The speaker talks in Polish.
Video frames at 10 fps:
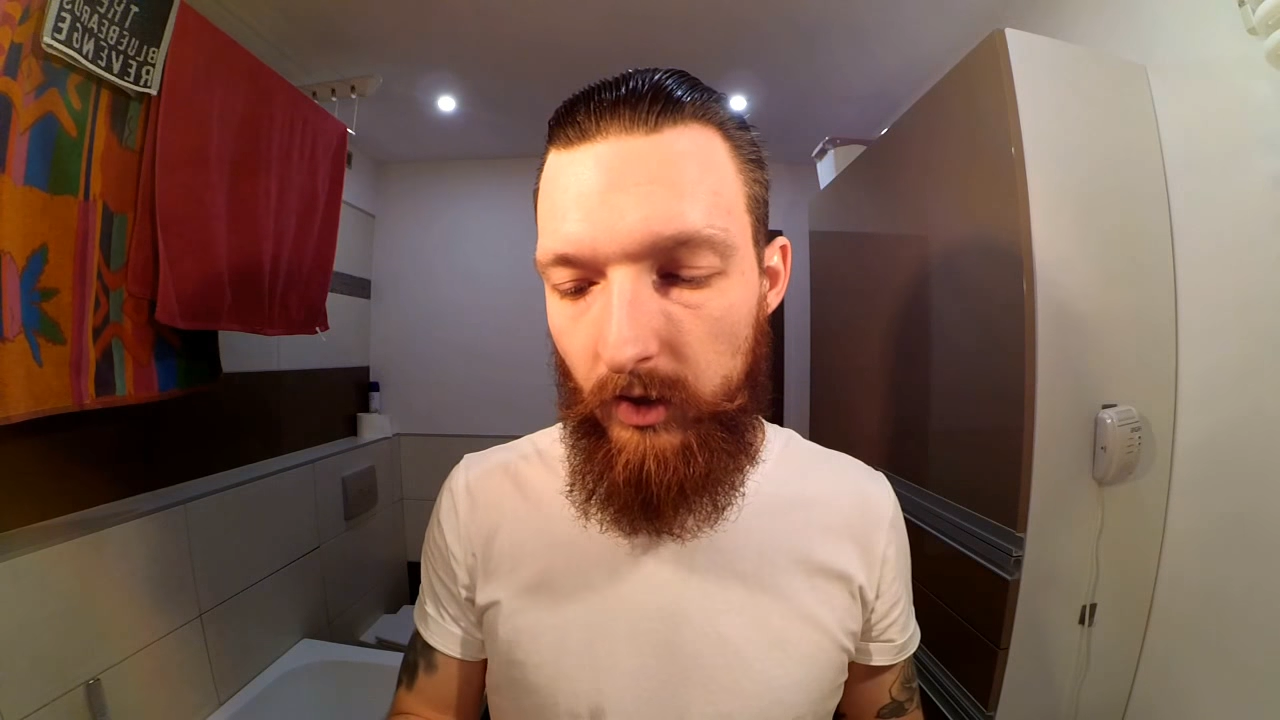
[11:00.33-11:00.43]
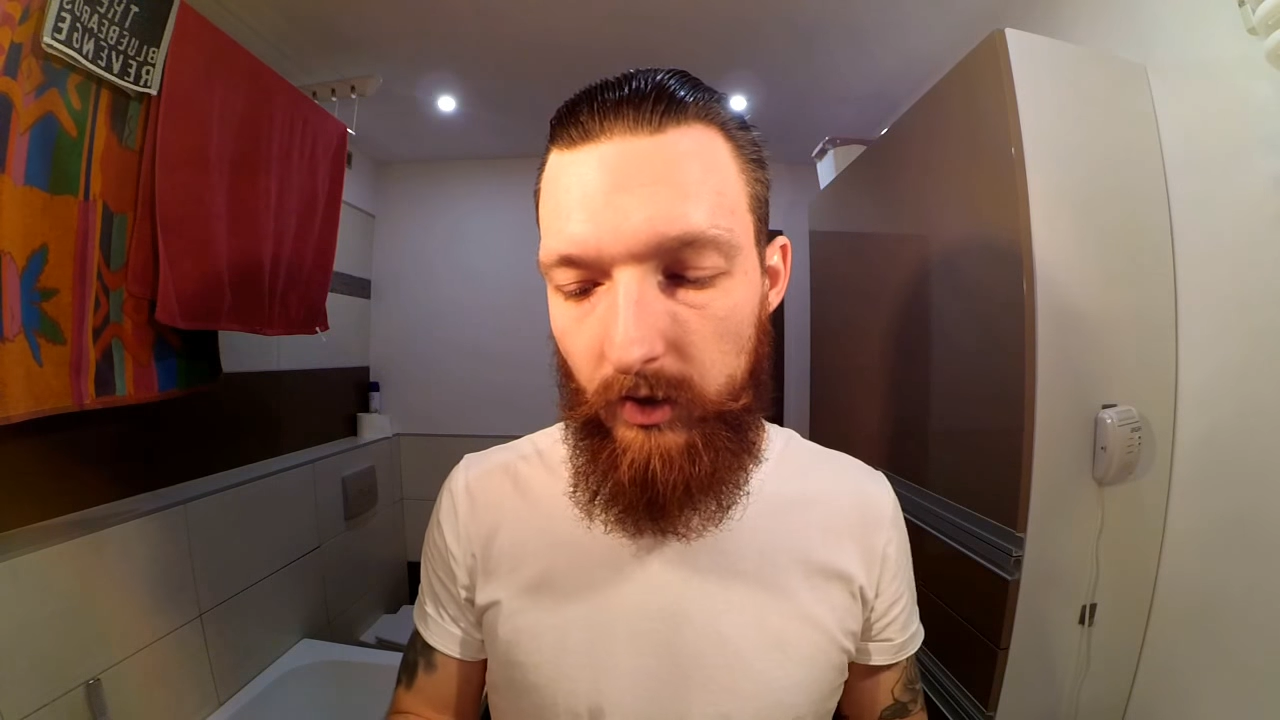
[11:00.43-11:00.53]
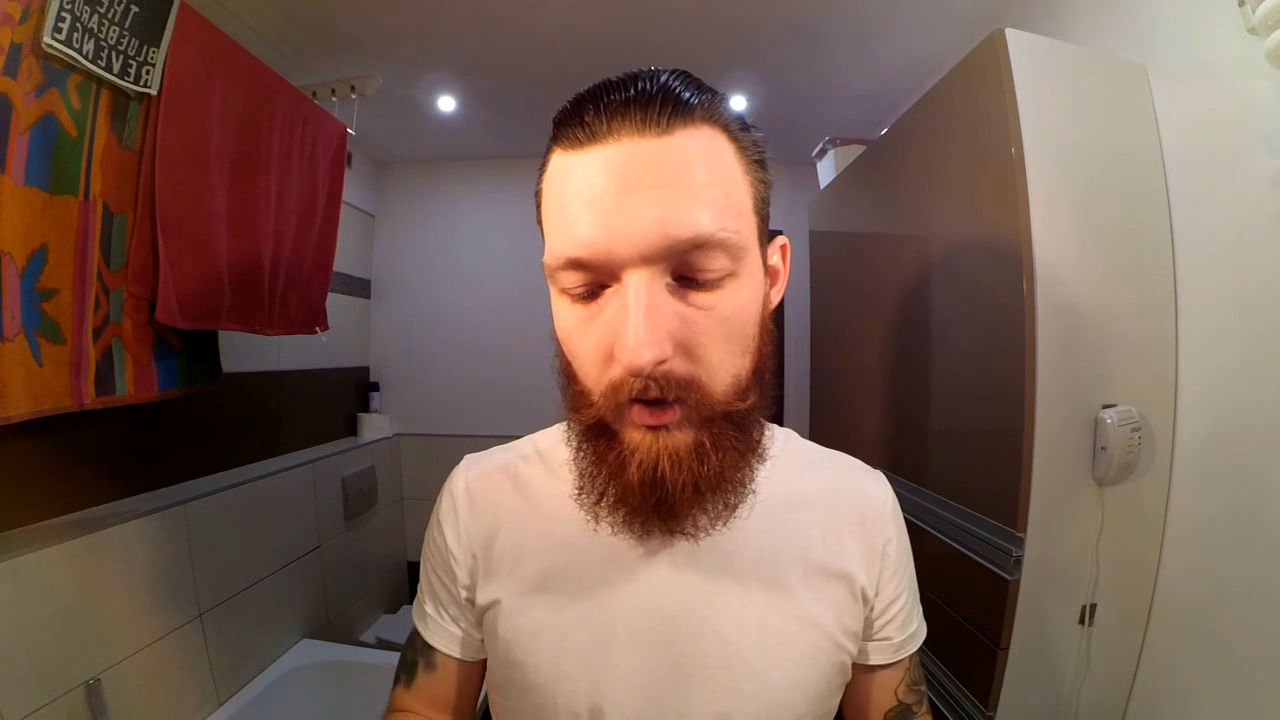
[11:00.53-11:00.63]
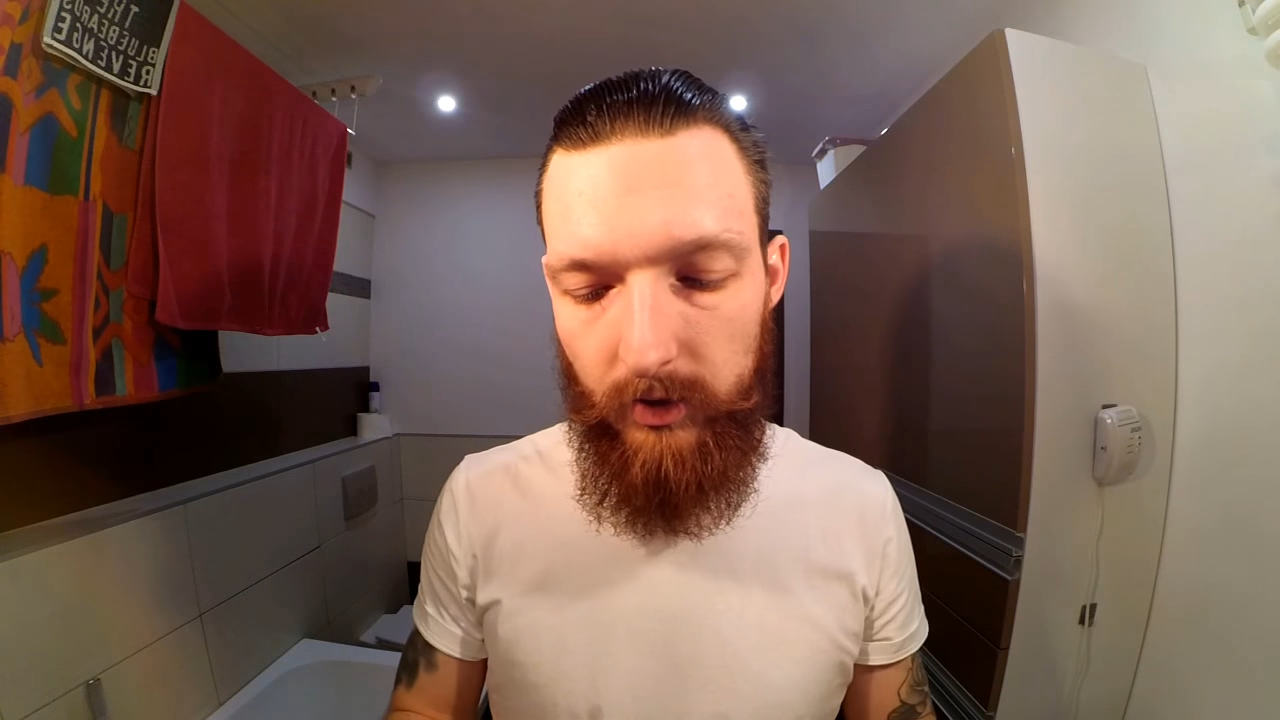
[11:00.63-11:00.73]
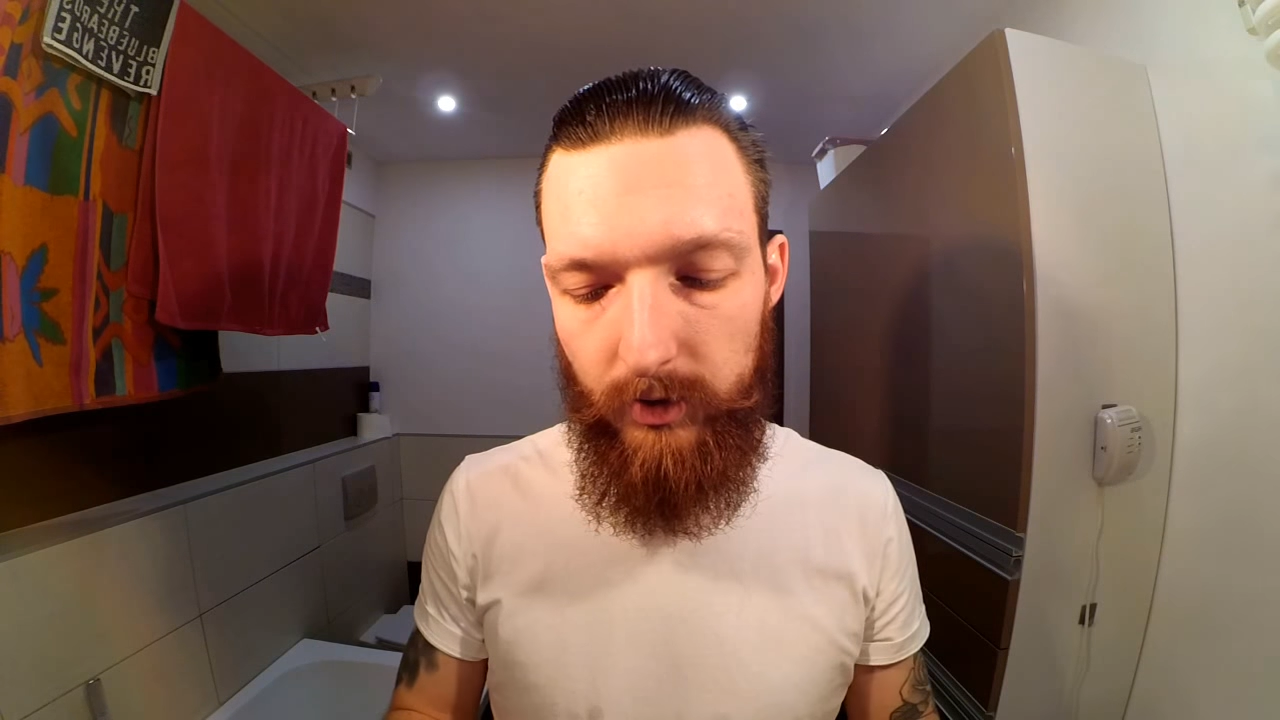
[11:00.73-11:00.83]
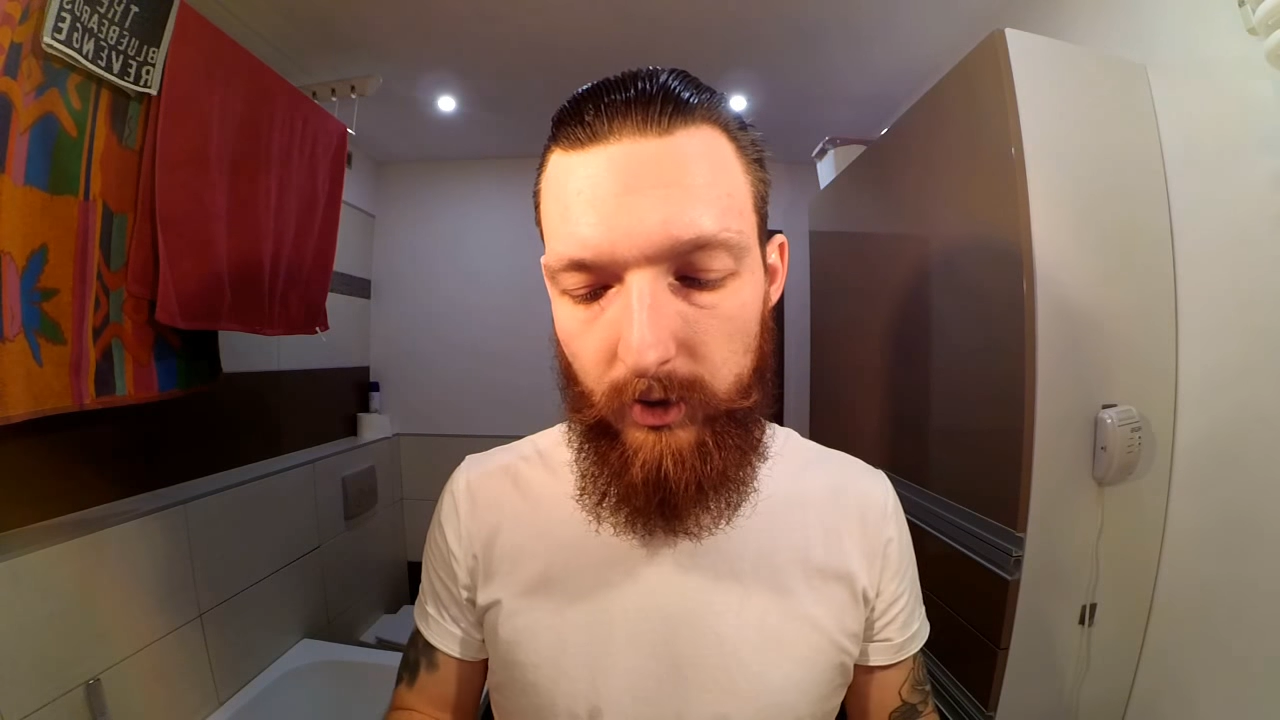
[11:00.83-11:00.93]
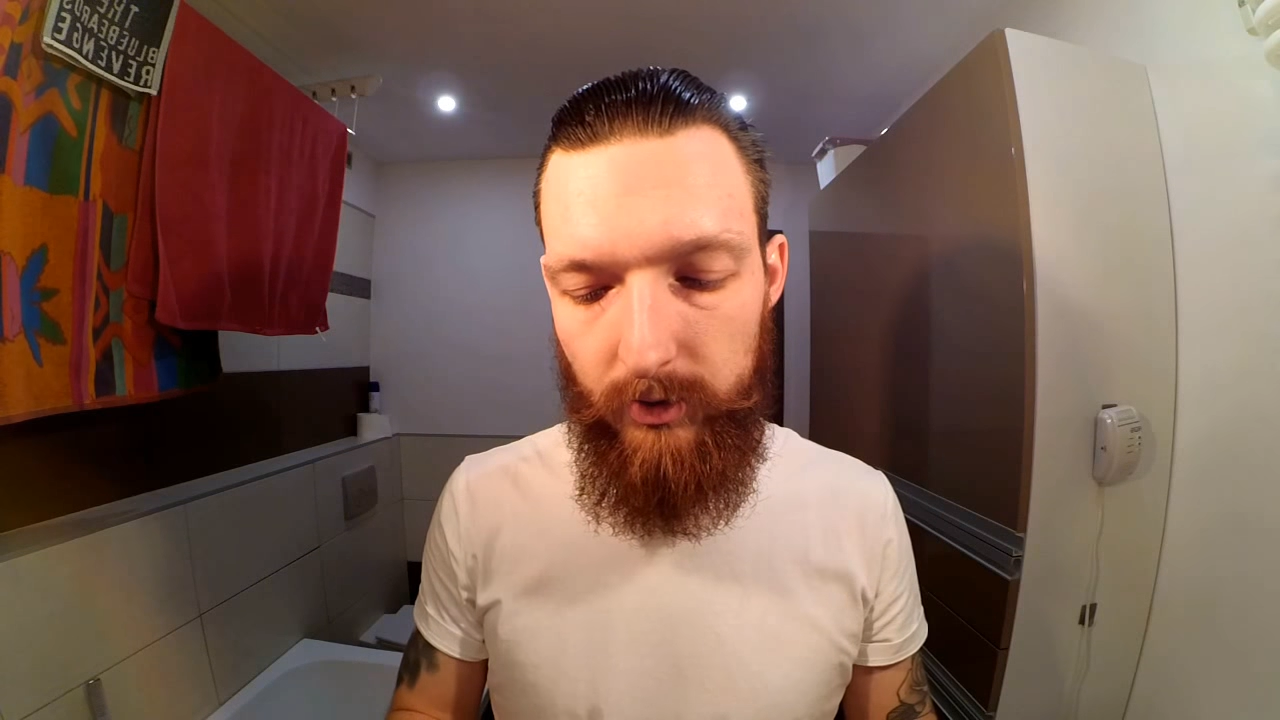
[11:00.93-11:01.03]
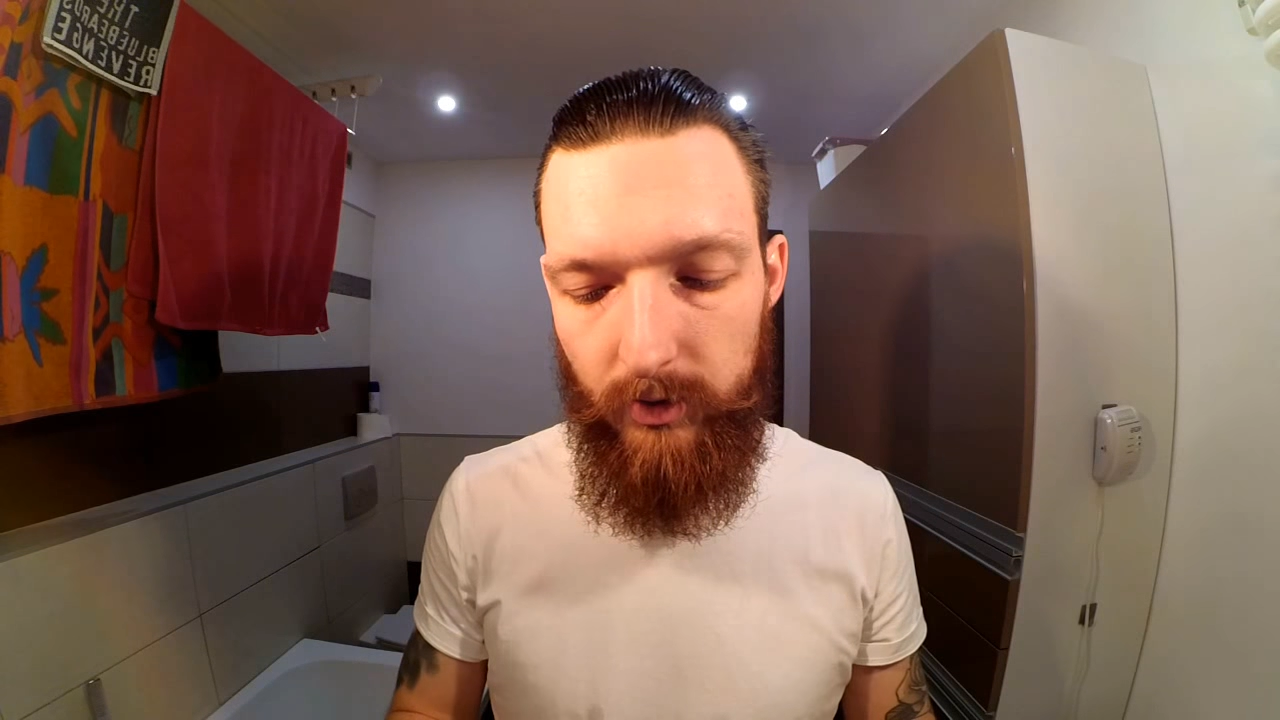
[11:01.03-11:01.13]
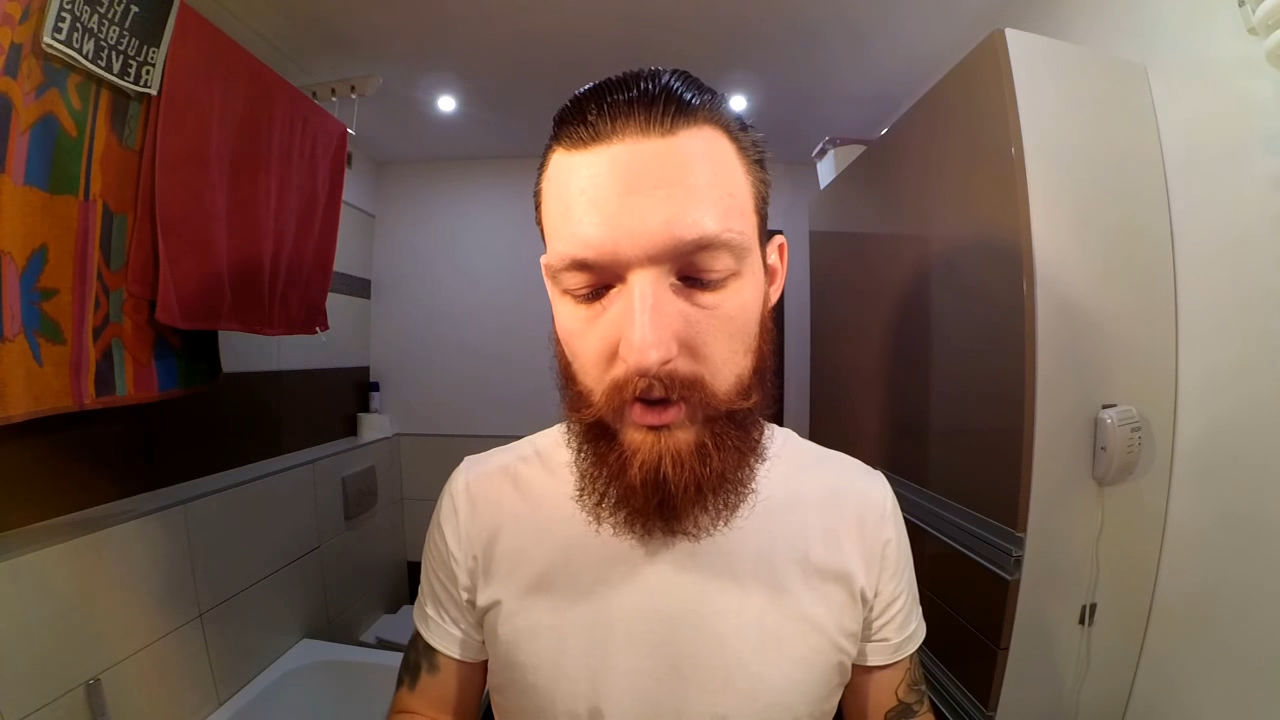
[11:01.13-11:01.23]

E, jeśli chodzi o